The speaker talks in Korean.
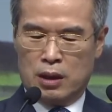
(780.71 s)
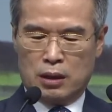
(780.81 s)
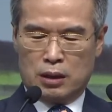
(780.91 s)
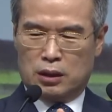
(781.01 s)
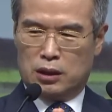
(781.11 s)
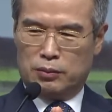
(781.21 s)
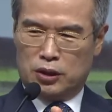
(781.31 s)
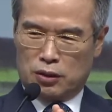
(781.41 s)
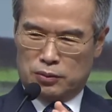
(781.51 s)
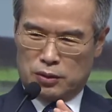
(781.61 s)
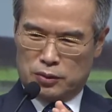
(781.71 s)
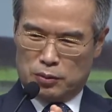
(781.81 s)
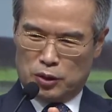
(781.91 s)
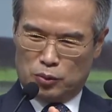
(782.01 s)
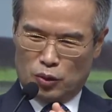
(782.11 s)
그 틈이 점점
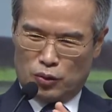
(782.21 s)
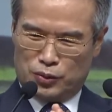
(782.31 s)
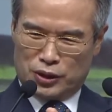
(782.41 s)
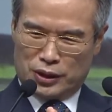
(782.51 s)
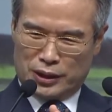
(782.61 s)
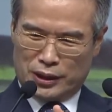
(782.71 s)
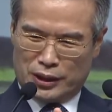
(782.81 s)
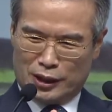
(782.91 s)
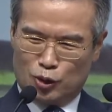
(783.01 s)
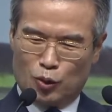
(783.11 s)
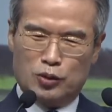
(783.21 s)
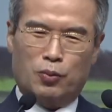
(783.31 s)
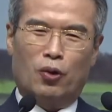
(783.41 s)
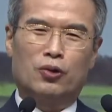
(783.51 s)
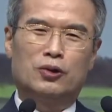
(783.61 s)
점점 조금씩 조금씩
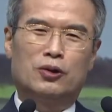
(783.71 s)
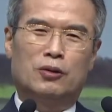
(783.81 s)
벌어지는